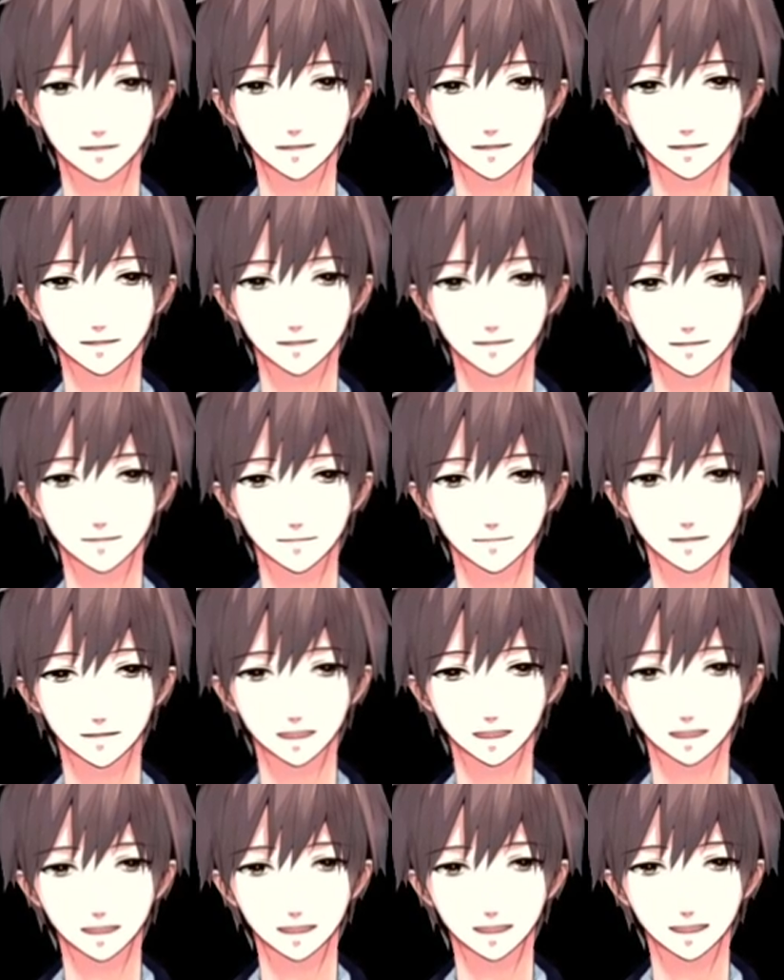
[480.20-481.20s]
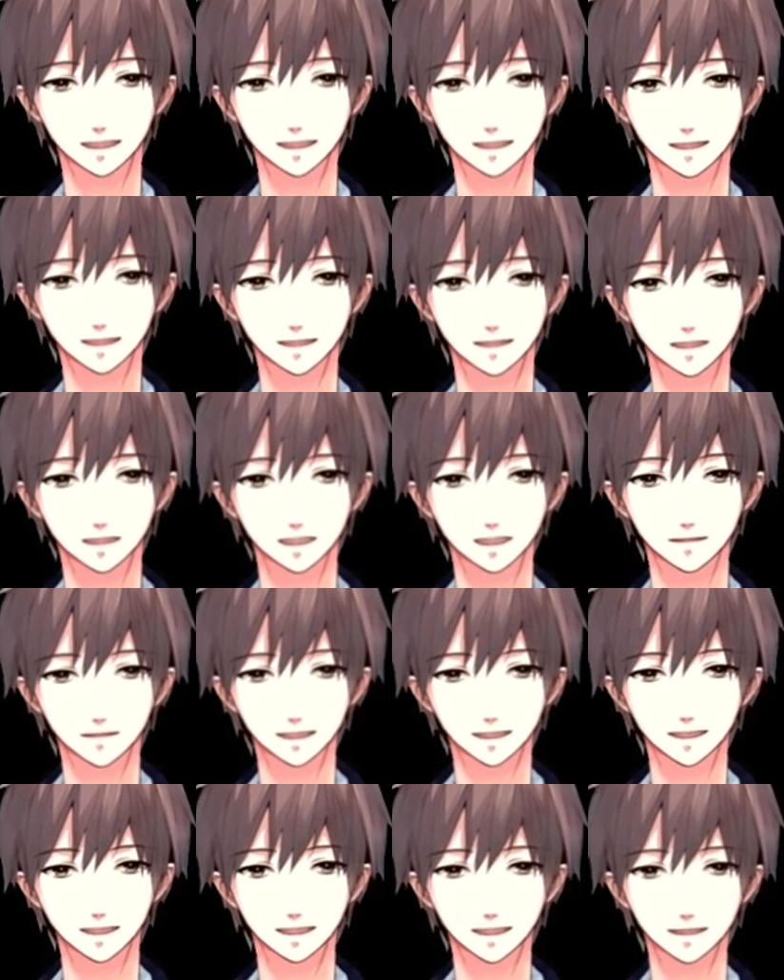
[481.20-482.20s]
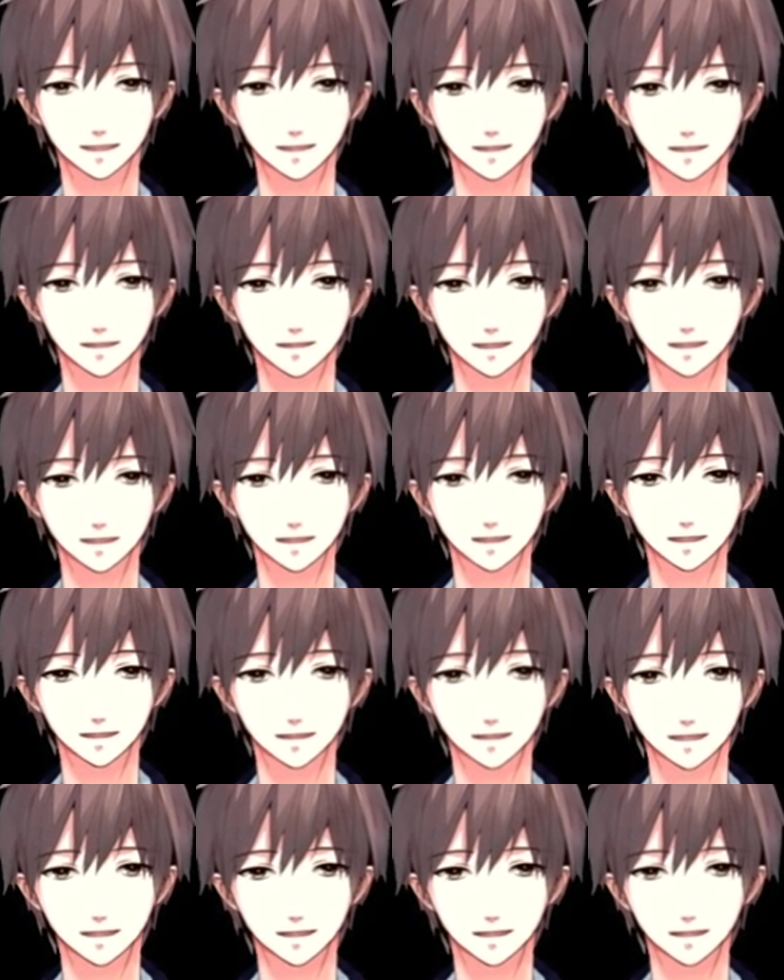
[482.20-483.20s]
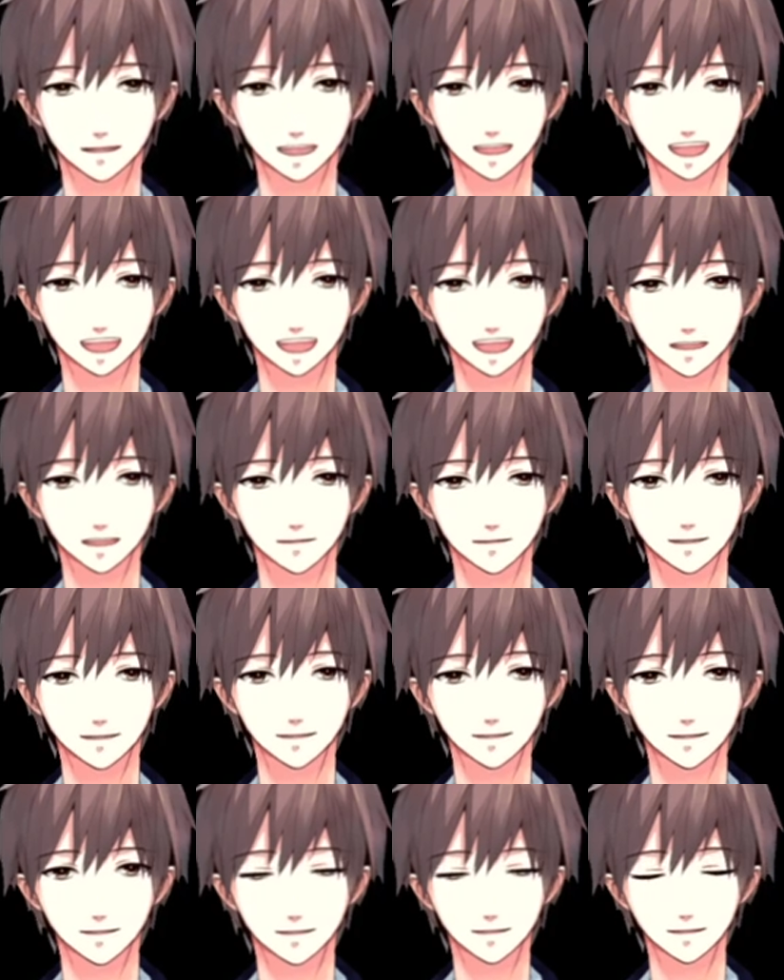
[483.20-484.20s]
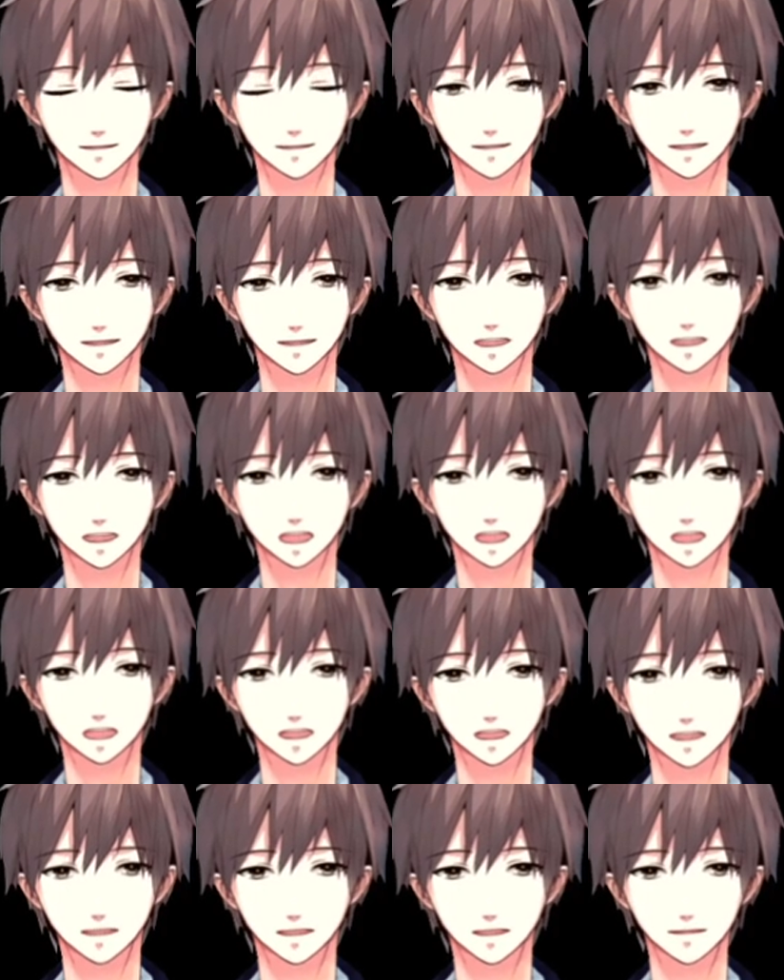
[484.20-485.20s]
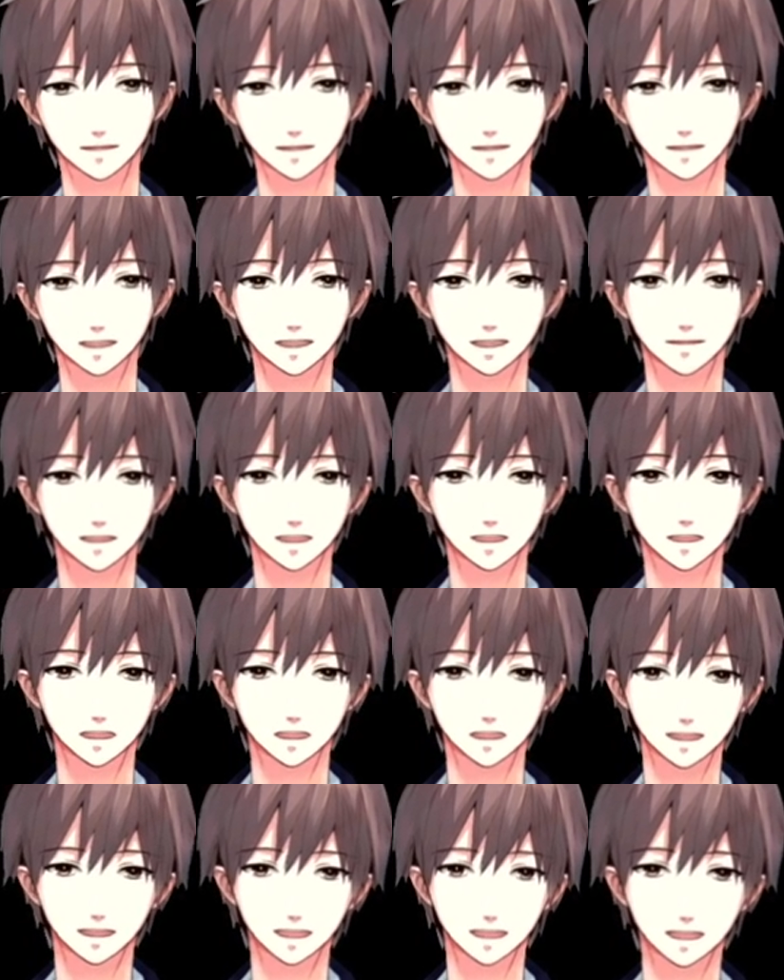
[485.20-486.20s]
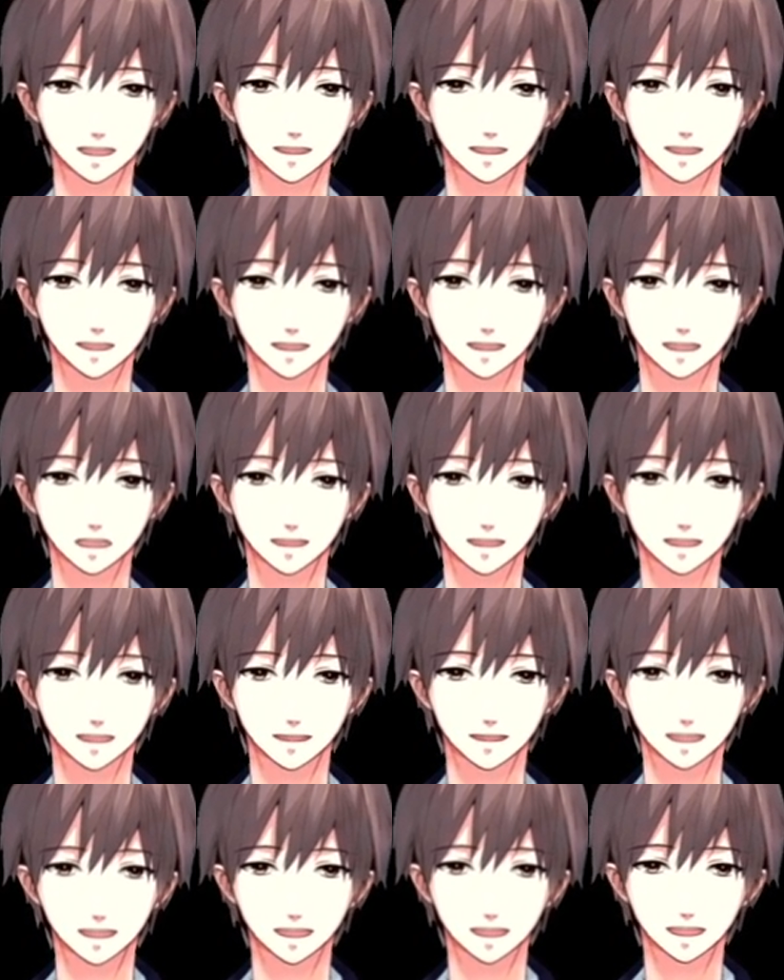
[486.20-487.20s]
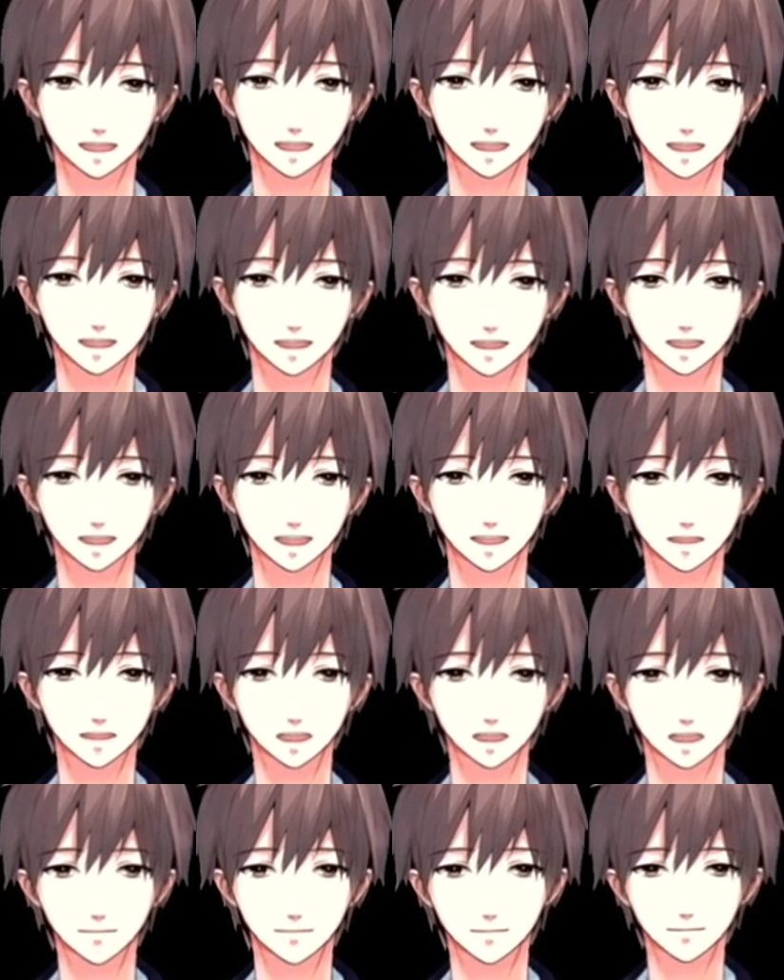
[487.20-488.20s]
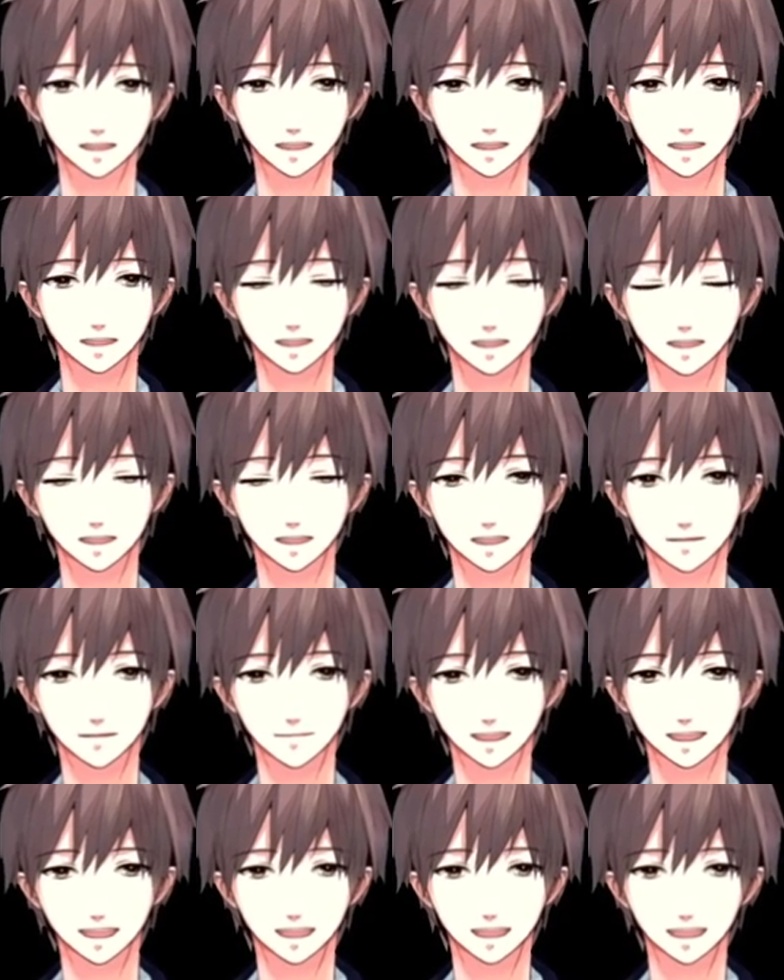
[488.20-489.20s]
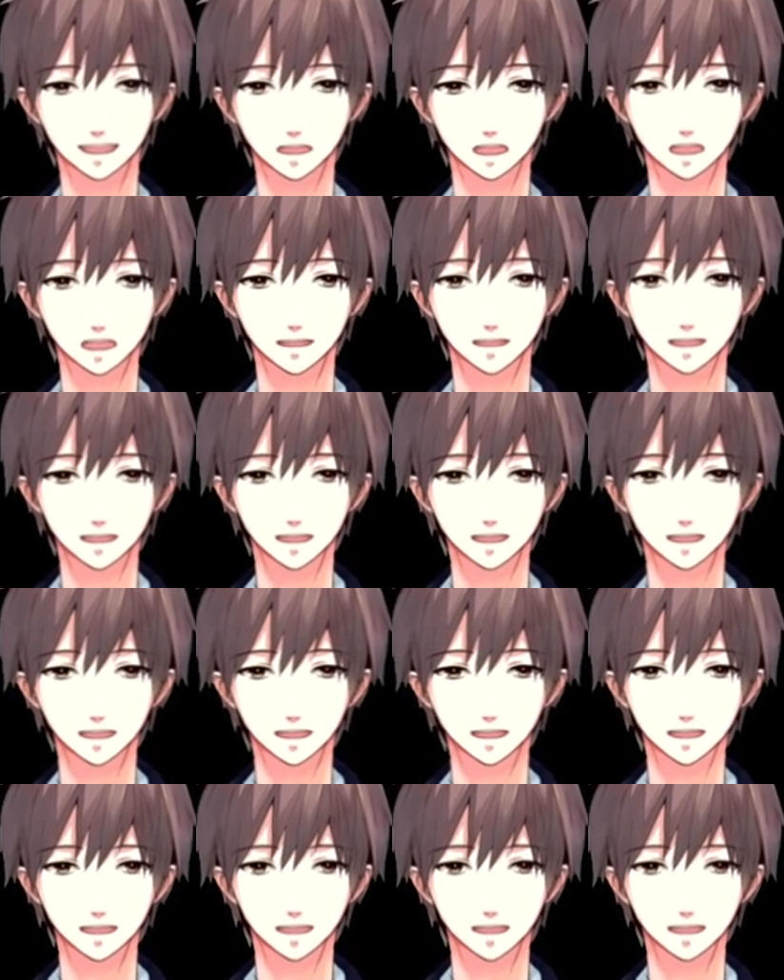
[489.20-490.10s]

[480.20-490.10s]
補助金が用意されているわけですから、この機会にポロナ、ポストコロナ対策を一緒に考えようではありませんか。